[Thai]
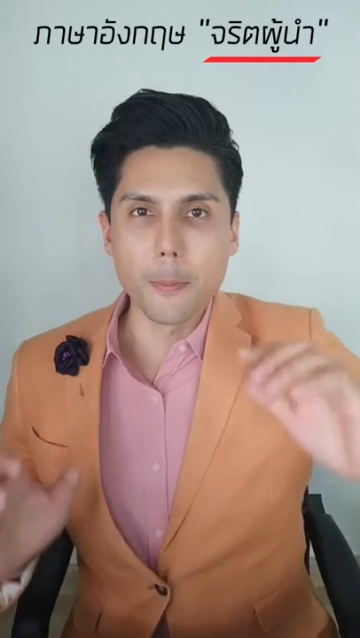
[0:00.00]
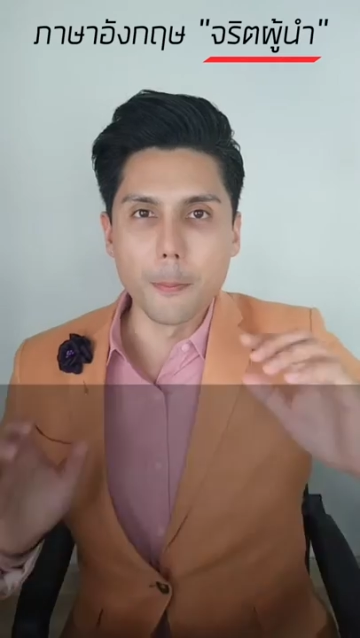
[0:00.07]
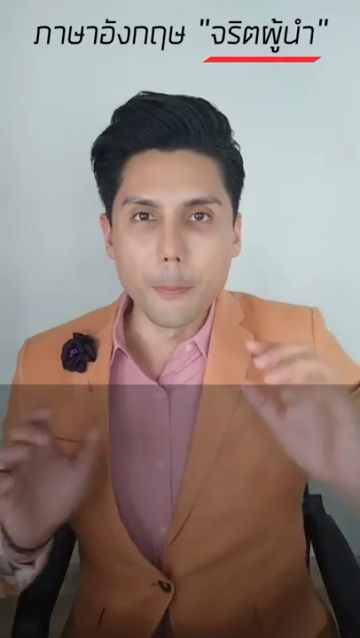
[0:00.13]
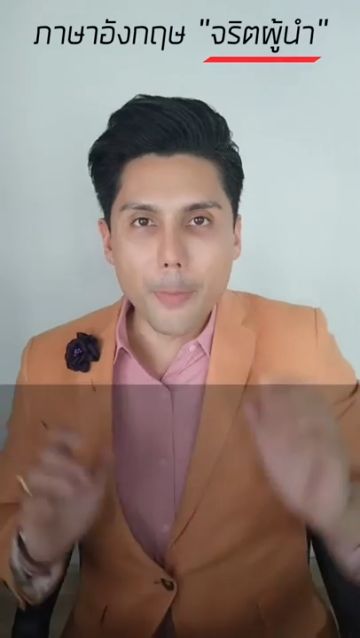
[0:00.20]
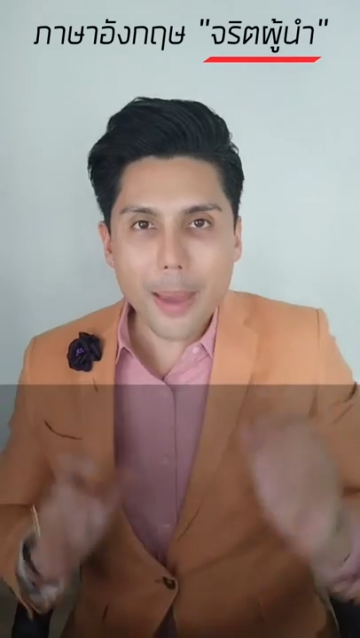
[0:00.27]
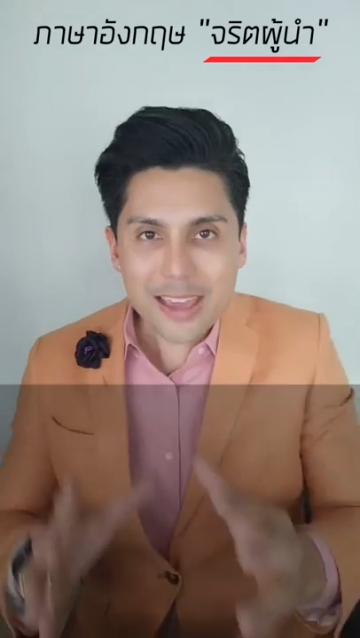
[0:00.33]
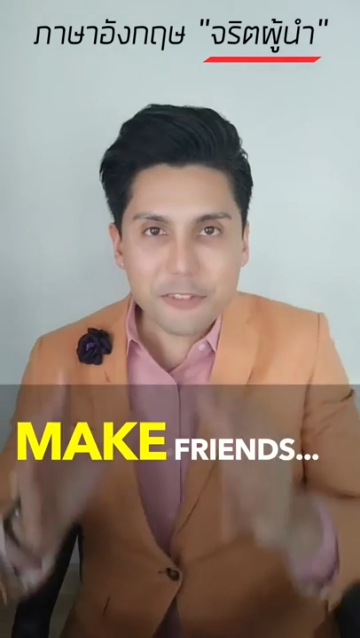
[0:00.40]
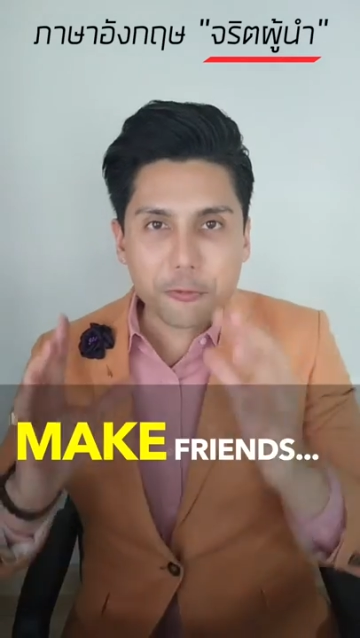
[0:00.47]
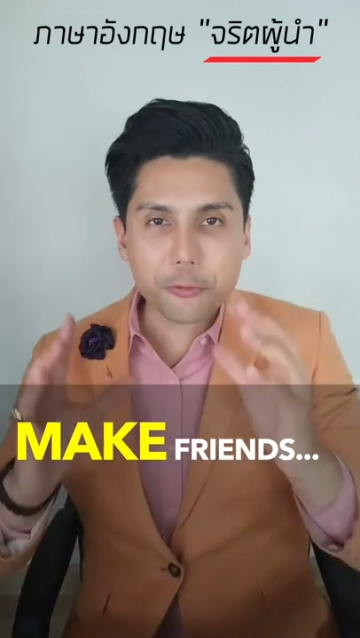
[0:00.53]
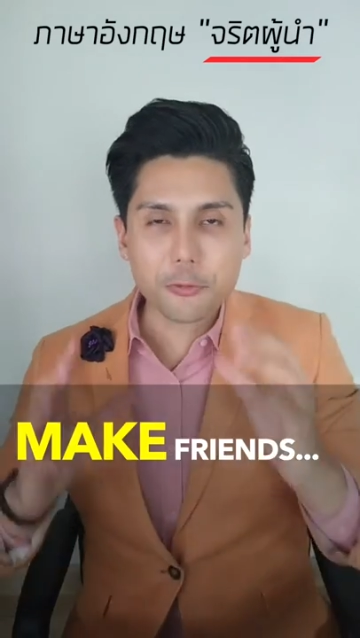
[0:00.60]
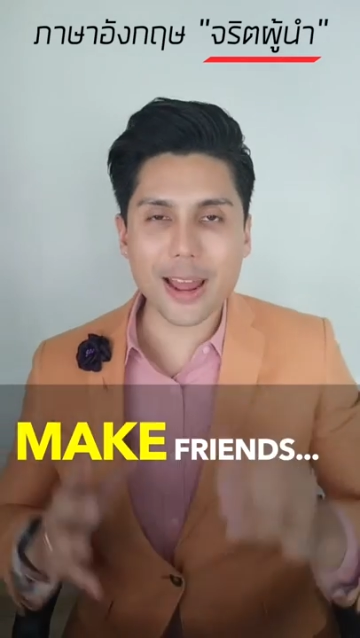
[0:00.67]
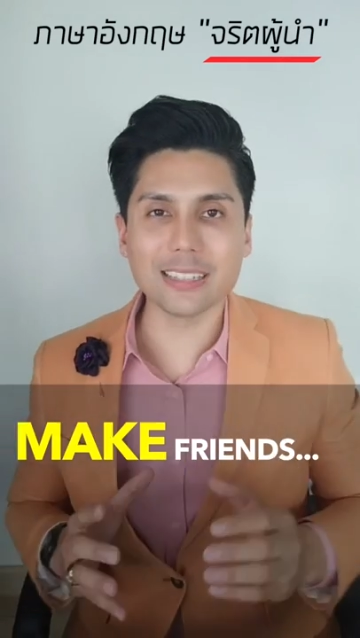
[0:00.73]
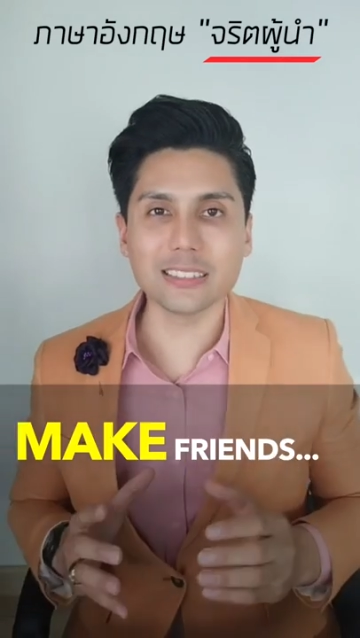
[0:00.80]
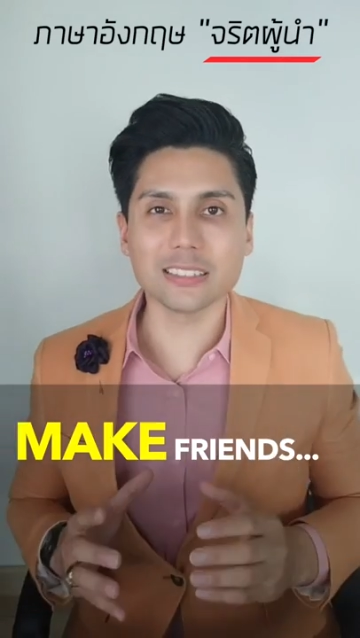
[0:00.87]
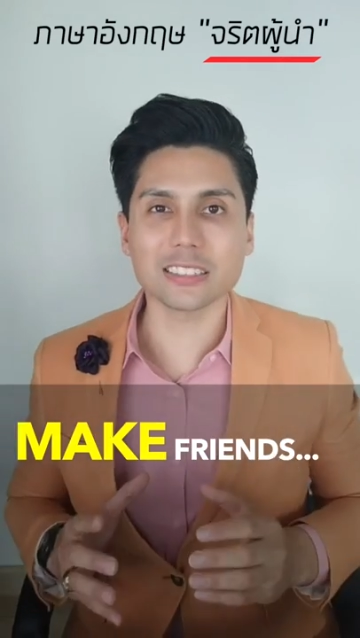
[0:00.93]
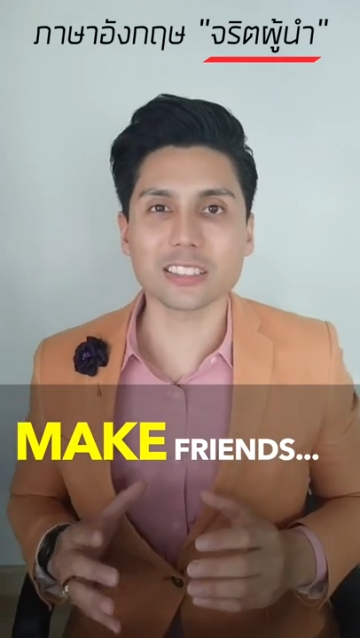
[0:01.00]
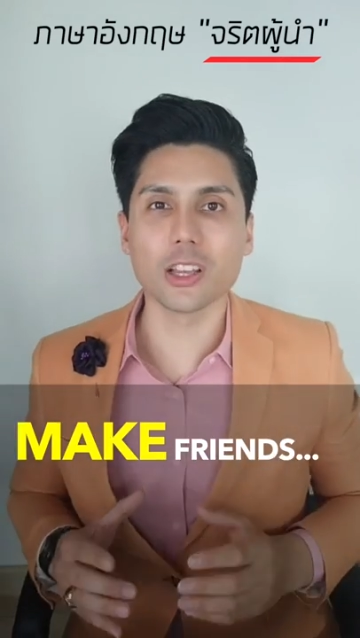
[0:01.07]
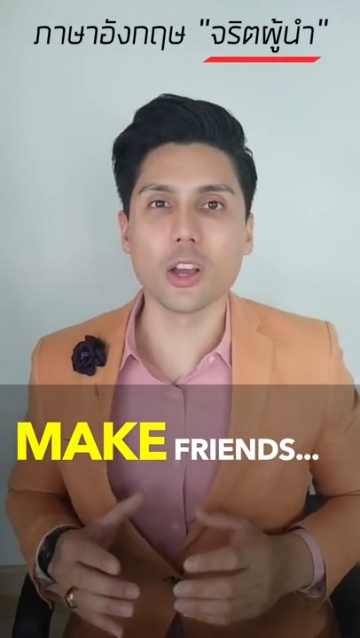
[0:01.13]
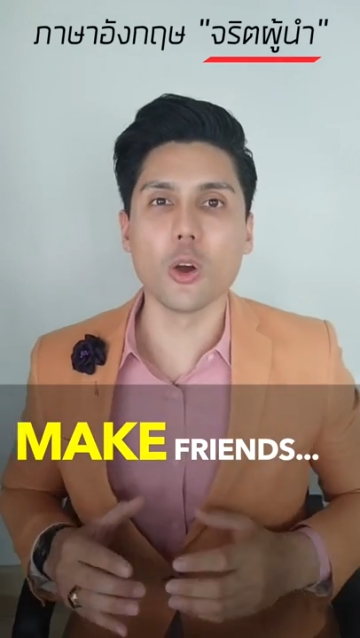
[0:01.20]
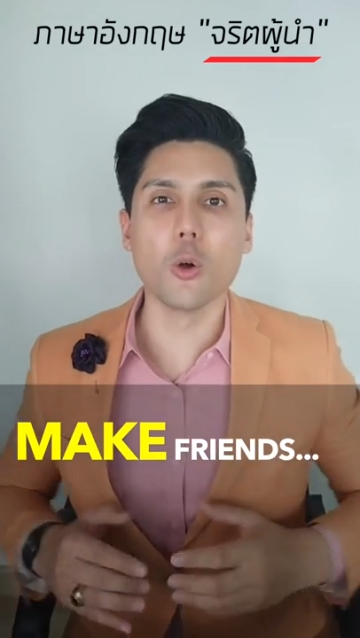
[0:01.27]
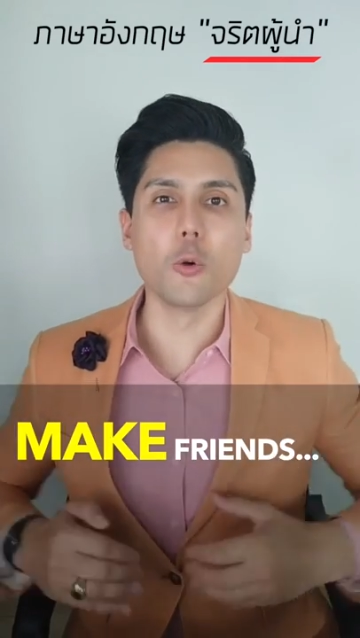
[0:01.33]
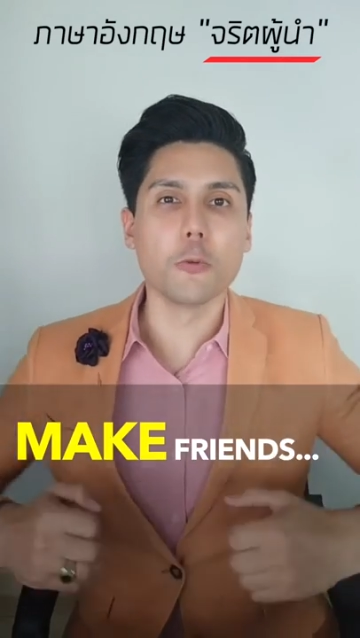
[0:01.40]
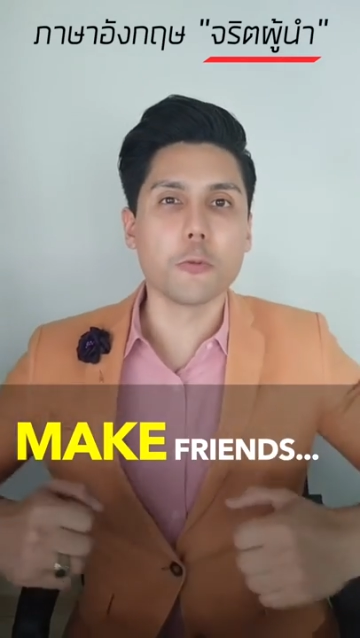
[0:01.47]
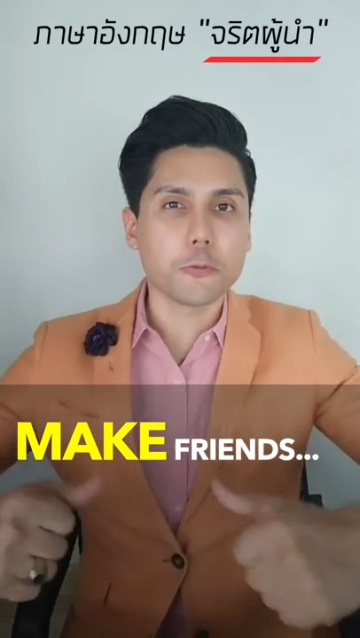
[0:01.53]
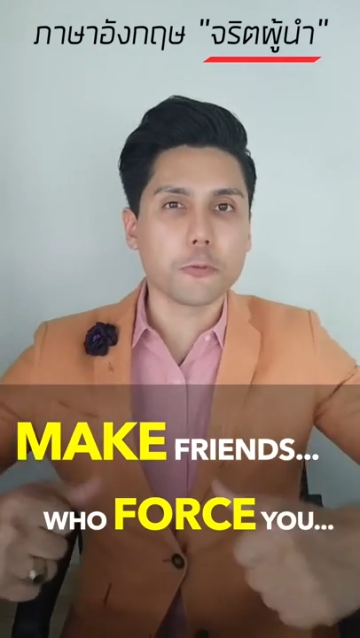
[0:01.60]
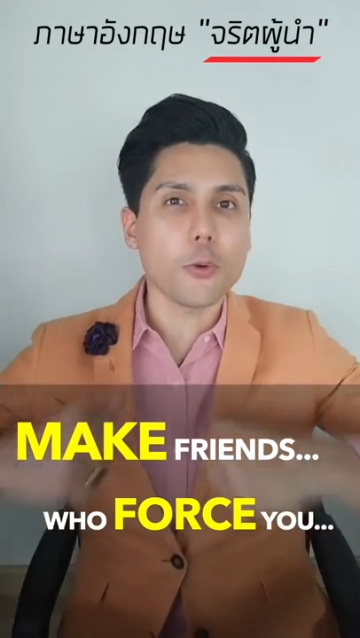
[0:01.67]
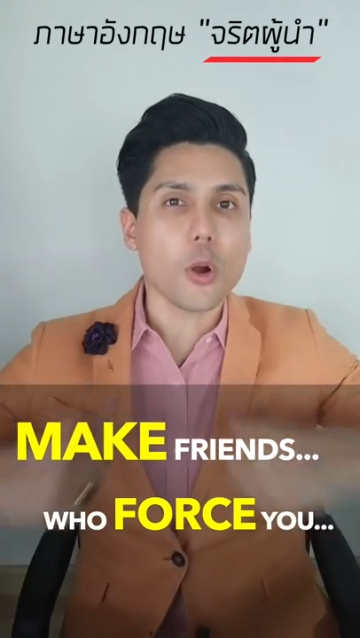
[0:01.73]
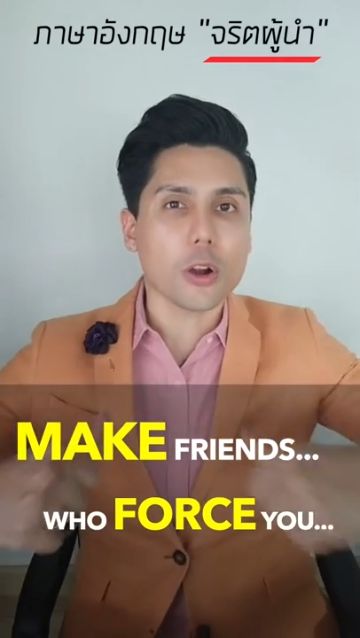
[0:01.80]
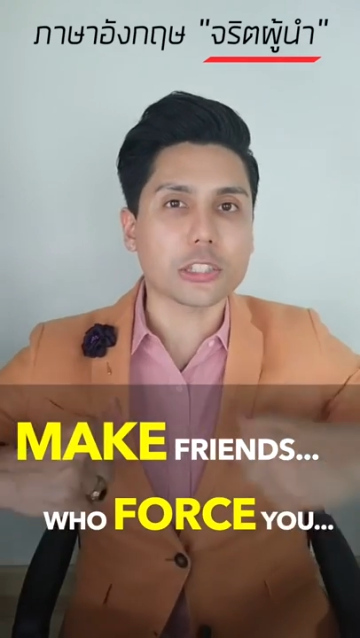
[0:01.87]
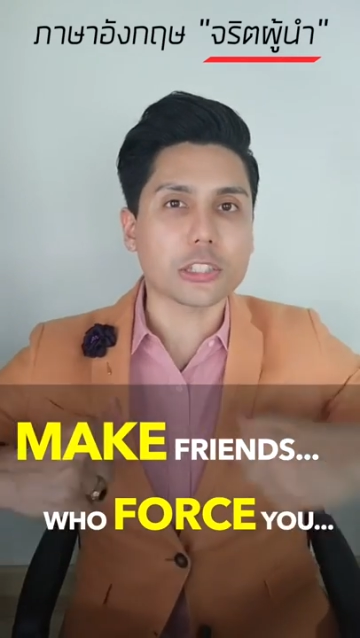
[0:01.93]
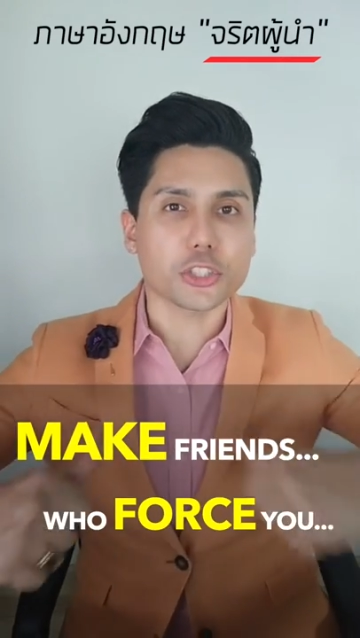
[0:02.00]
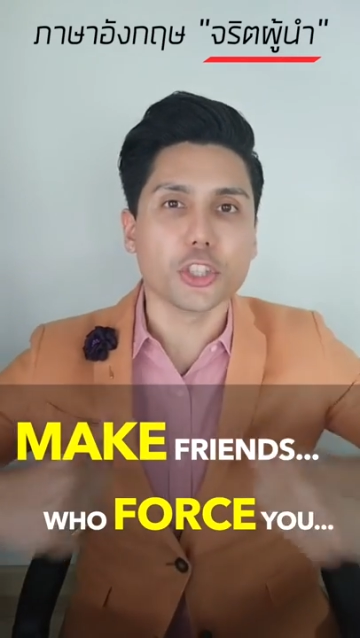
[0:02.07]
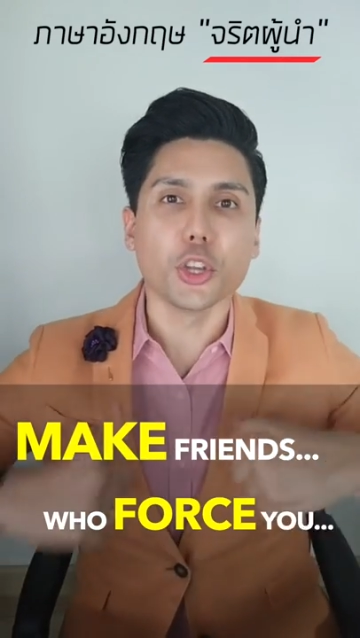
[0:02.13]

Make friends who force